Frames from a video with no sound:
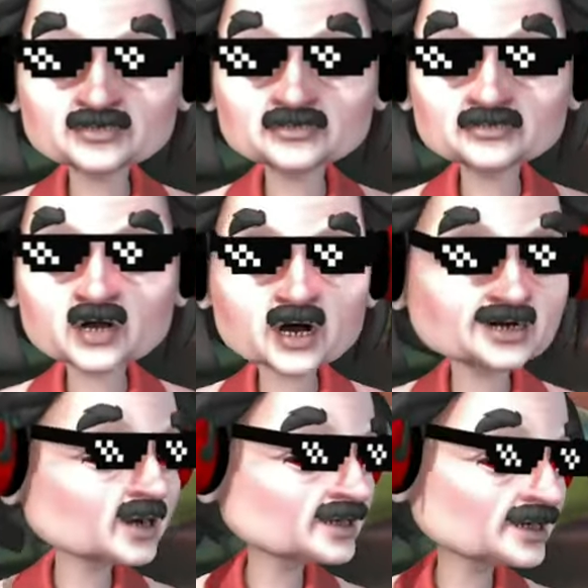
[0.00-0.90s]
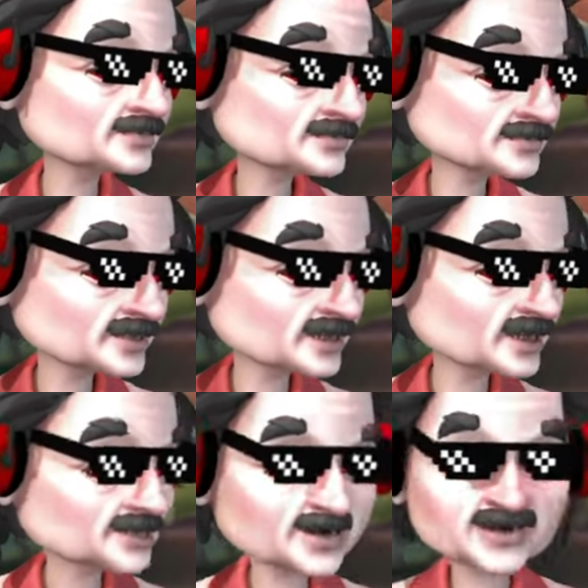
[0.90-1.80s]
โอ้โหเข้าใจ
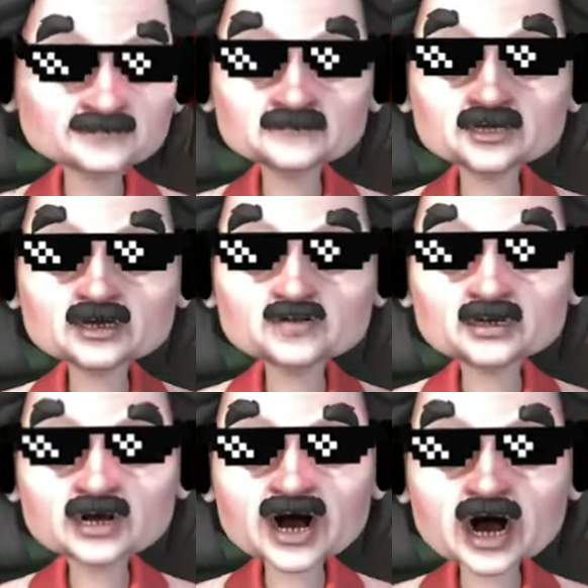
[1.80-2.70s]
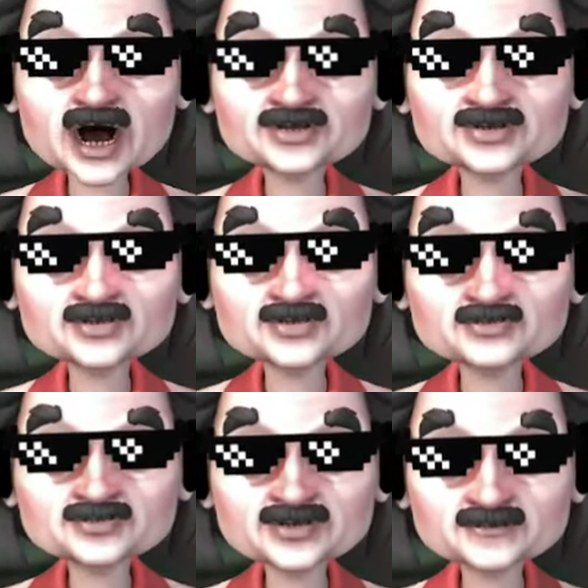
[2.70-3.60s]
แล้วทำไมมันถึงมาไวนะ
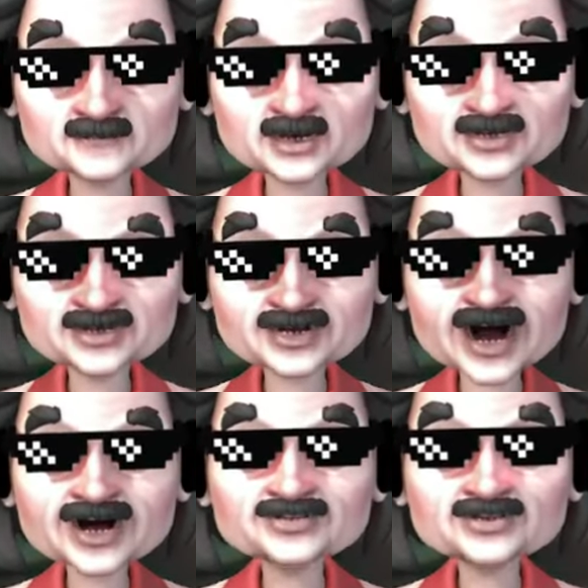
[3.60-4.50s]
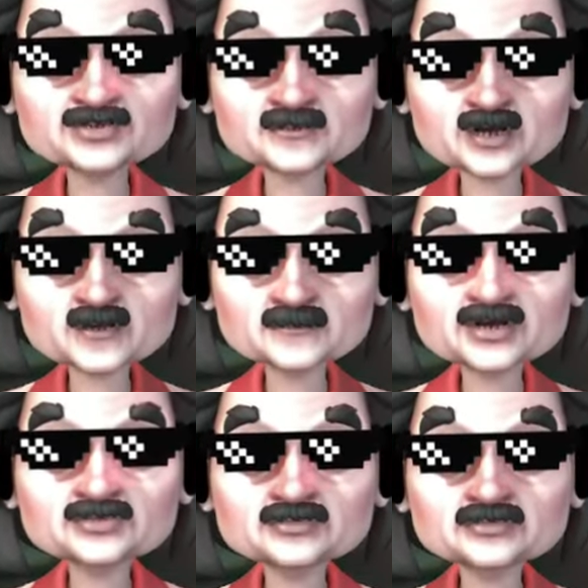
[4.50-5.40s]
มันไม่จ่ายนี่เองคุณผู้ชม
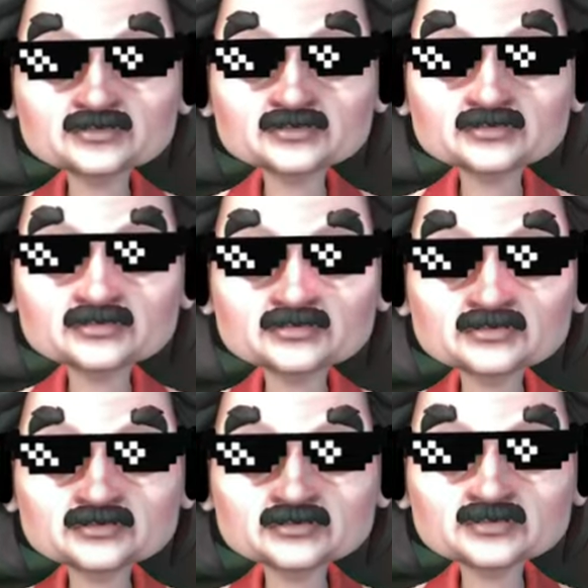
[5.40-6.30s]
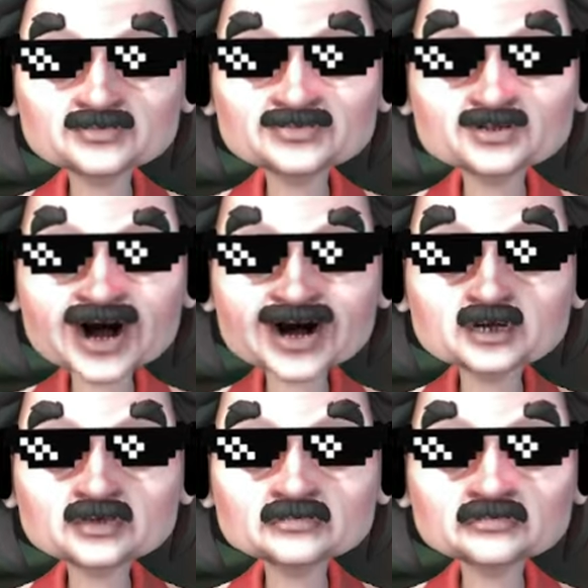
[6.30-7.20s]
นะเคจ่าย
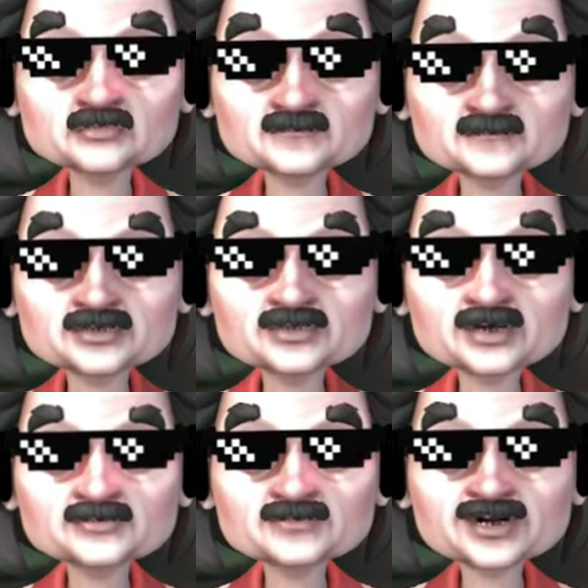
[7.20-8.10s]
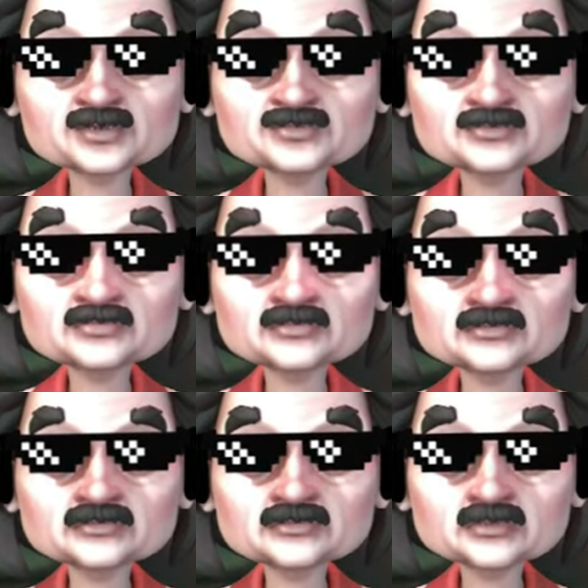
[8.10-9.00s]
สิบหนึ่งได้ไหม
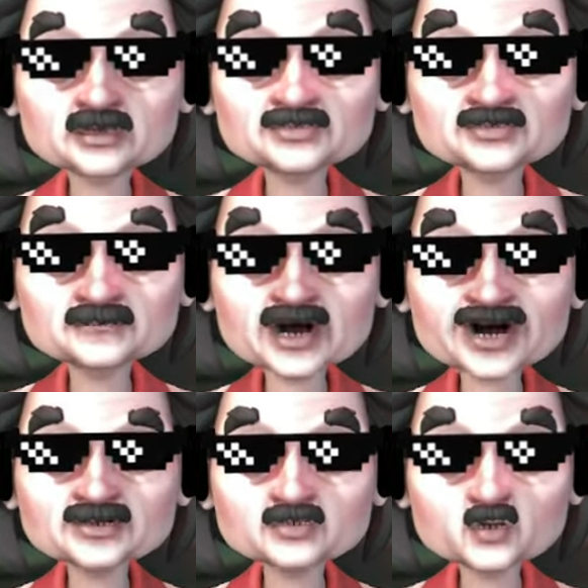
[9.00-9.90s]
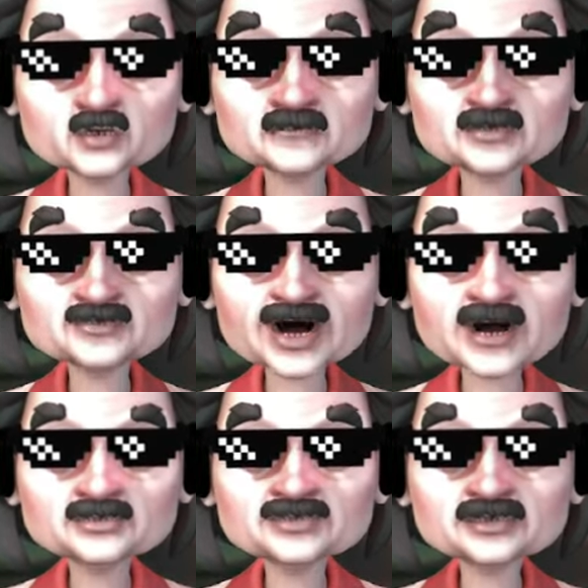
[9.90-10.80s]
ผมมีสิบจ่ายต่ออุ้ยเพื่อนสาม
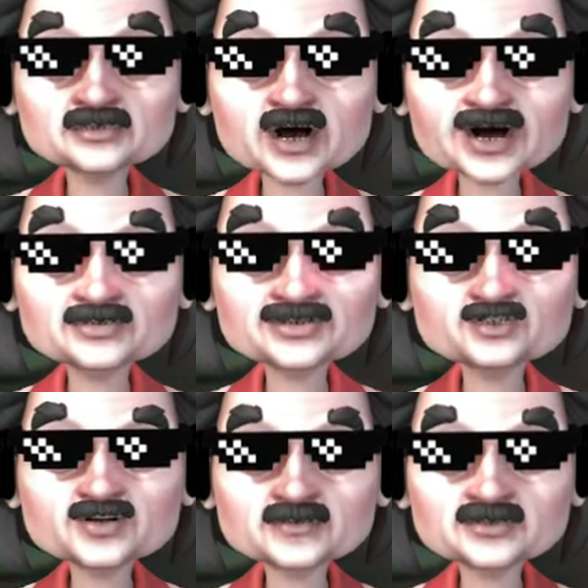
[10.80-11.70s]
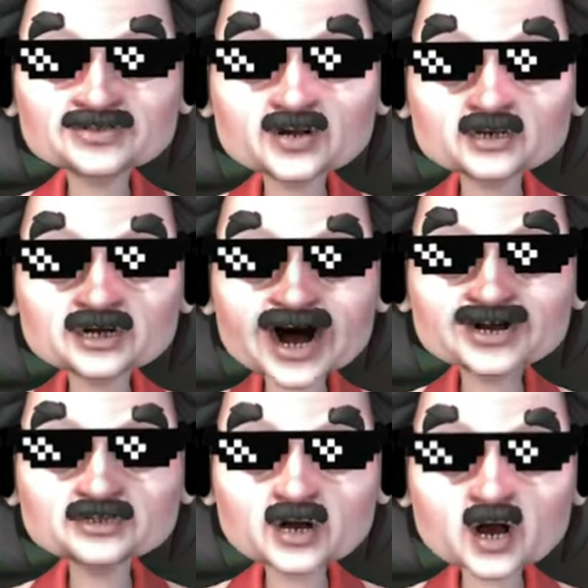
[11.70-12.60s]
สี่เป็นวายมีเชื่อมเขียวจ่าย
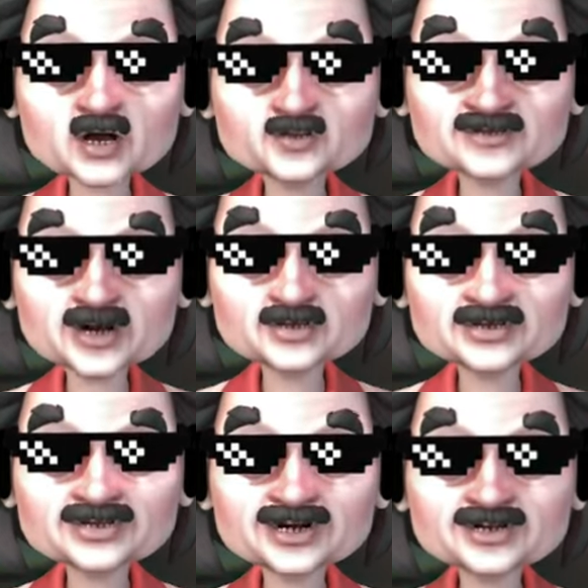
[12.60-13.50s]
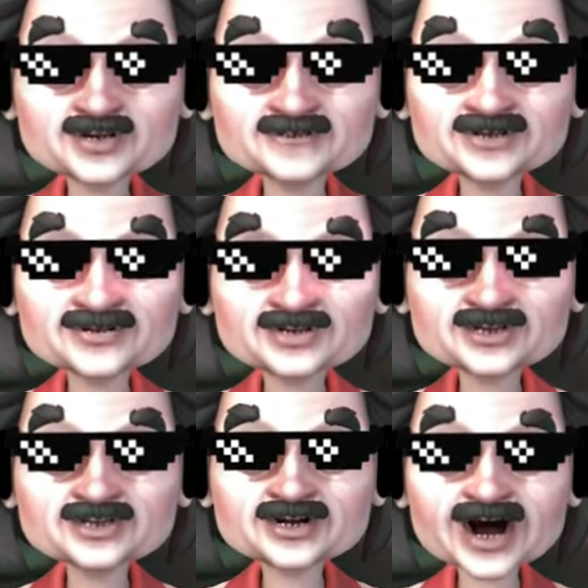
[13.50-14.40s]
สวยเพื่อนดอกนี้เน้นเน้นเอ
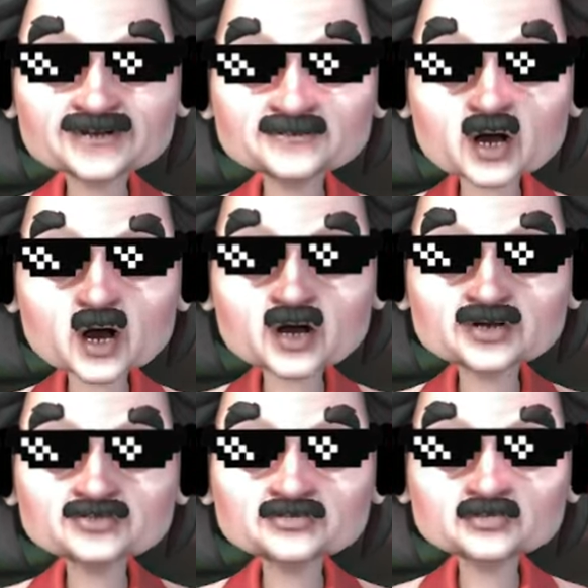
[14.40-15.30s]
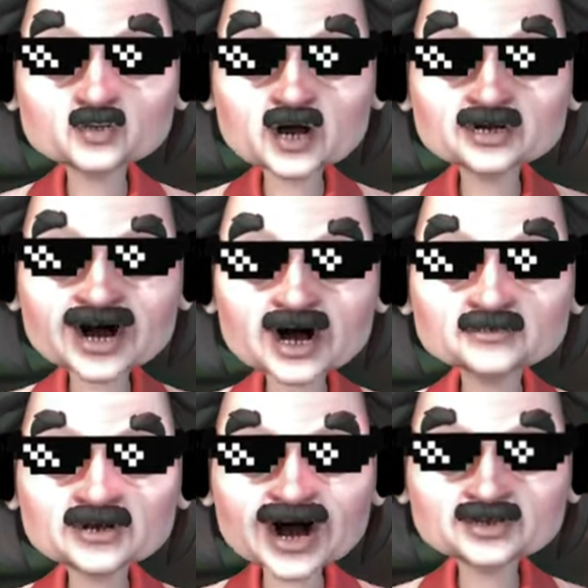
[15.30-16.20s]
จ่ายต่อสวยจาน
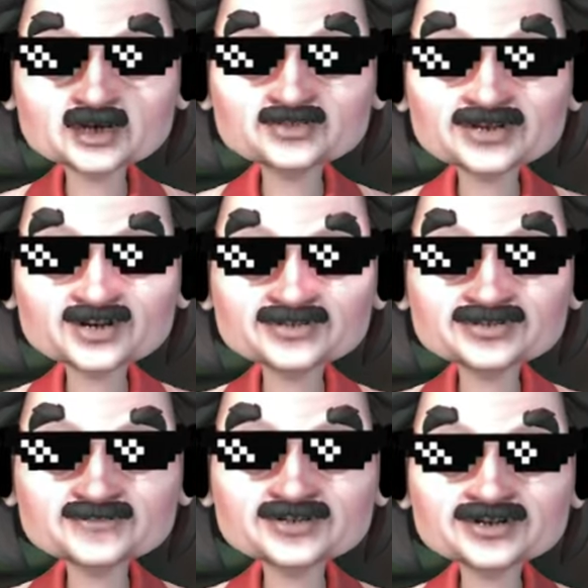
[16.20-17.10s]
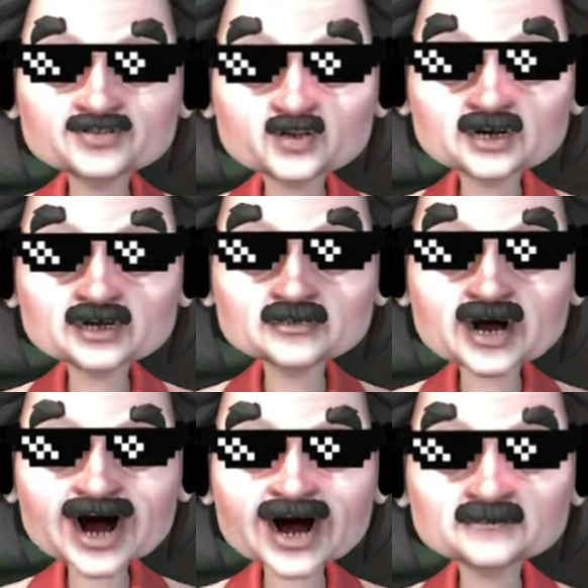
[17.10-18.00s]
มาเจหนึ่งคิวสาม